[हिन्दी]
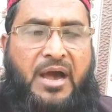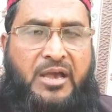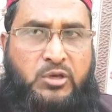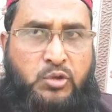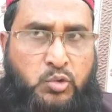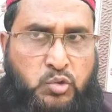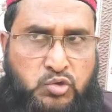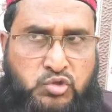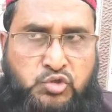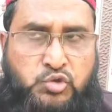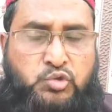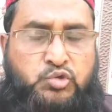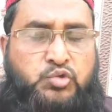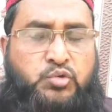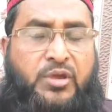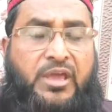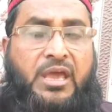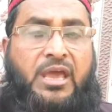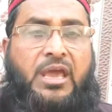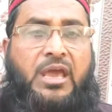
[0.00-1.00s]
मायूस हो
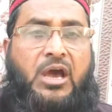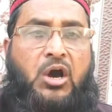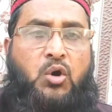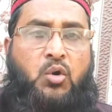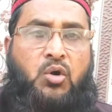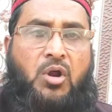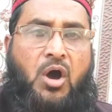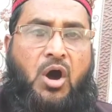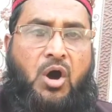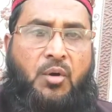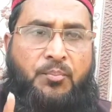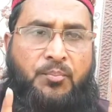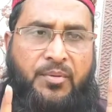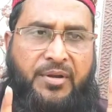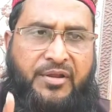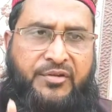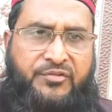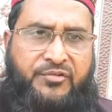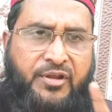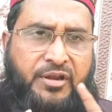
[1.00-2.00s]
चुके हैं और
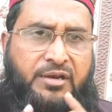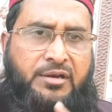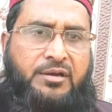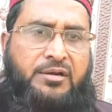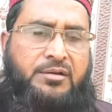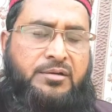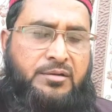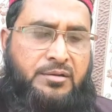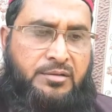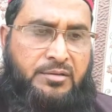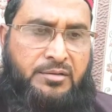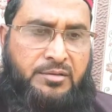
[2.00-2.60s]
ऑपरेशन